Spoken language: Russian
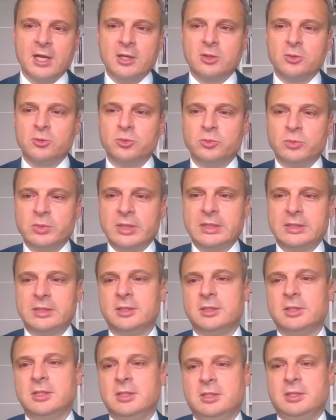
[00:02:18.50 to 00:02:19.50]
Аарон
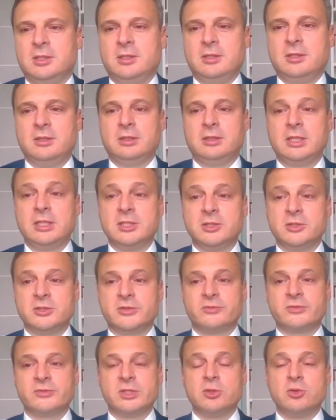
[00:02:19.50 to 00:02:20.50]
Бек – Э,
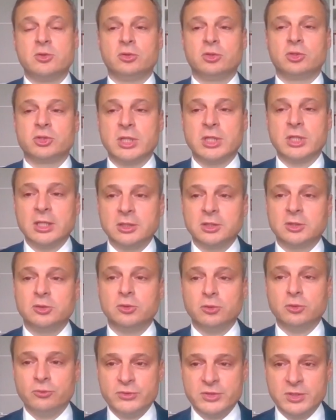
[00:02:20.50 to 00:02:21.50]
родился в Соединенных
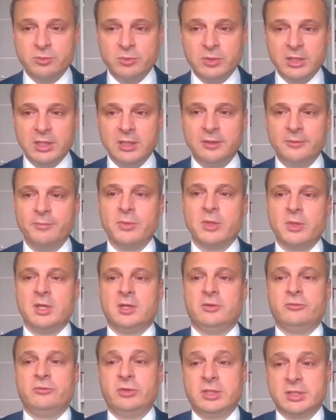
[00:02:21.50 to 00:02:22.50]
Штатах, но в семье
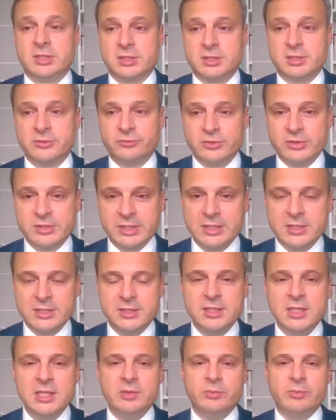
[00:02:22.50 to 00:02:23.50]
выходцев из
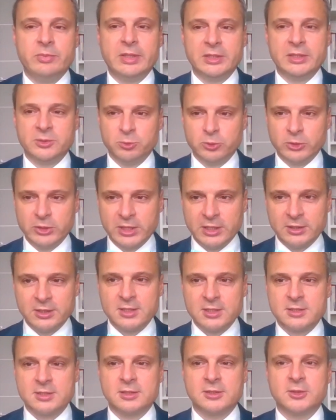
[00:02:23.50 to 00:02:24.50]
России, поэтому для
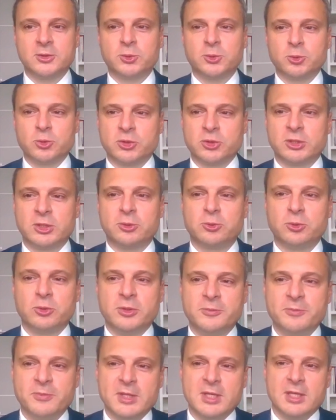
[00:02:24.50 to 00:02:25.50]
нас это тоже
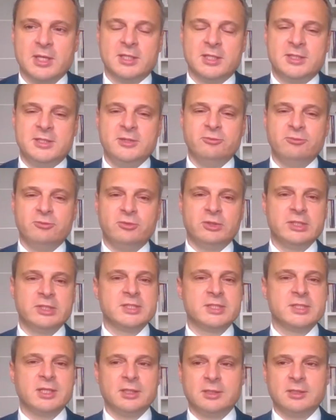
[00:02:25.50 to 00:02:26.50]
такой символ и
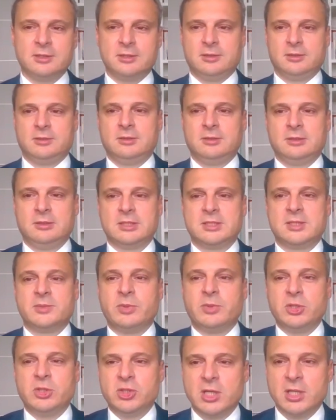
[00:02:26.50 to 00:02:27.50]
знак э,
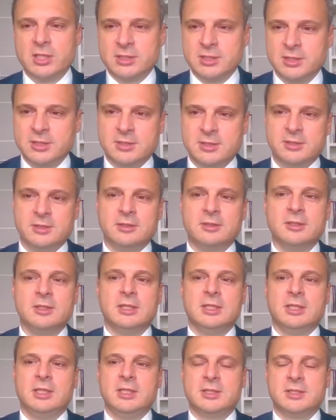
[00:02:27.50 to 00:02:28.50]
сопричастности
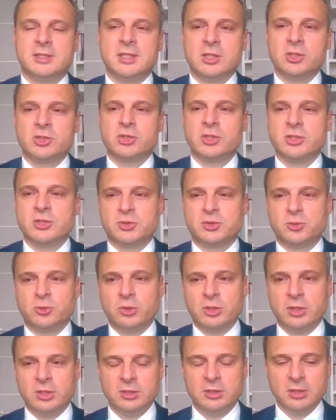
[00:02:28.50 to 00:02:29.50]
и с нашей
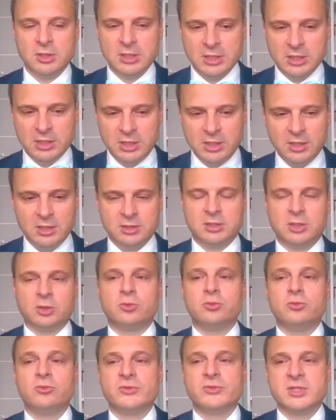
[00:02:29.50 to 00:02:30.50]
историей, и
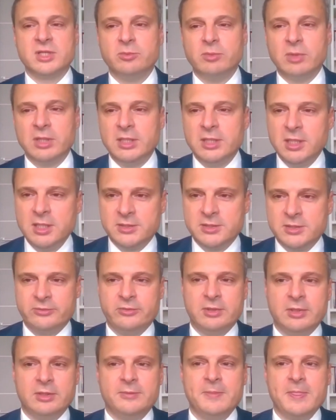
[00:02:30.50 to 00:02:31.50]
такого
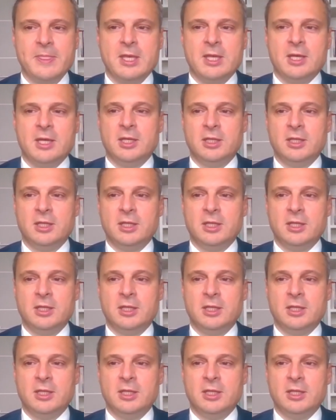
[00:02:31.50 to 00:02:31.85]
взаимодействия,